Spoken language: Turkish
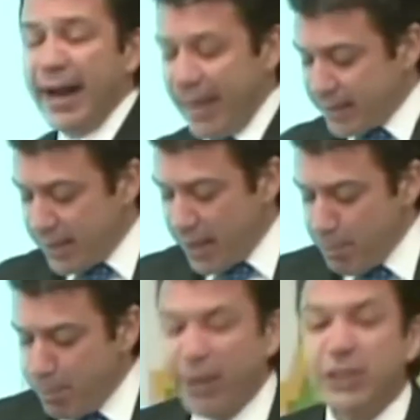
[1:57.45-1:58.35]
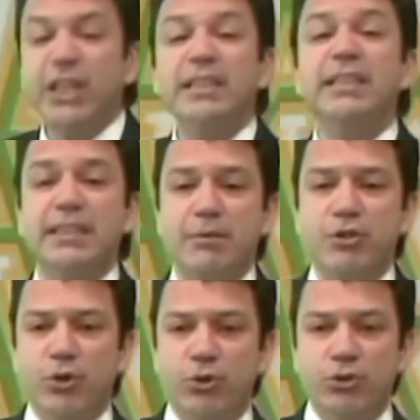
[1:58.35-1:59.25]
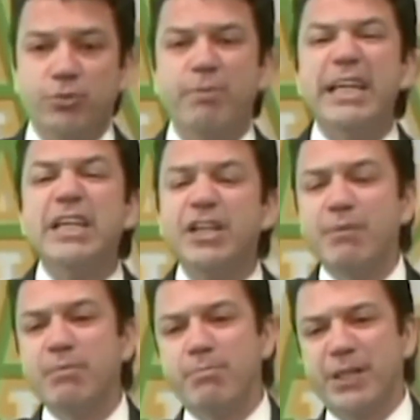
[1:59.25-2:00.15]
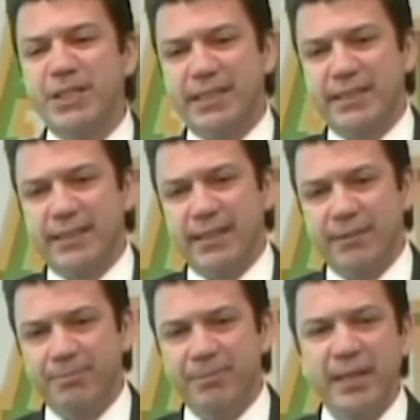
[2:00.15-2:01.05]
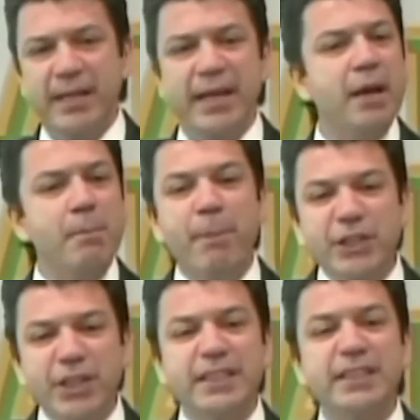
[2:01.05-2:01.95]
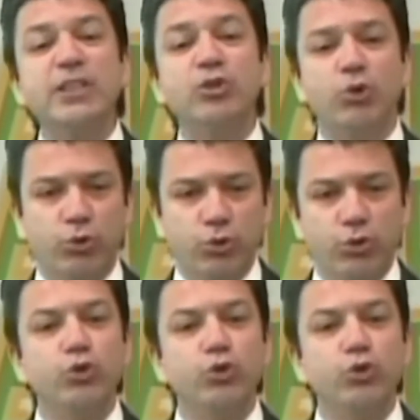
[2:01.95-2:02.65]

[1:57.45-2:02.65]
Hayatta başarısızlık diye bir şey yoktur. Ben hiç inanmam başarısızlığa. Başarısızlık yoktur.